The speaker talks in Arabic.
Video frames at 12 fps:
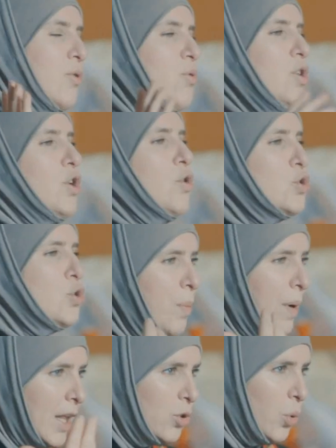كل
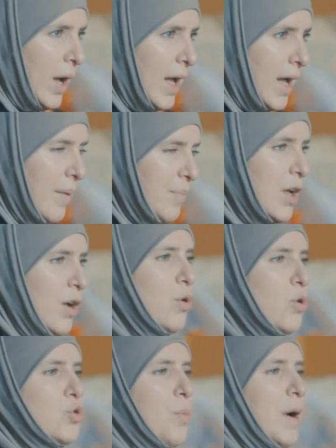الهجوم على الدعاة
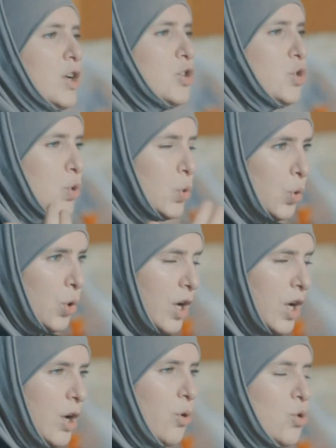الهجوم على الشيوخ
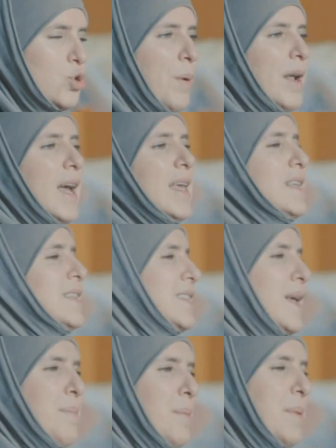الهجوم على أي
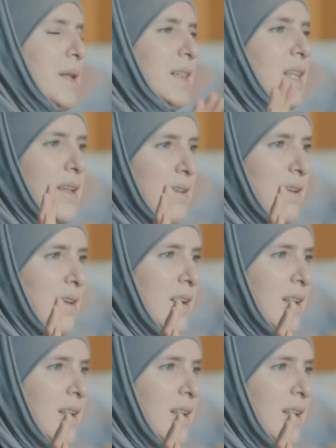إنسان بيحمل الدين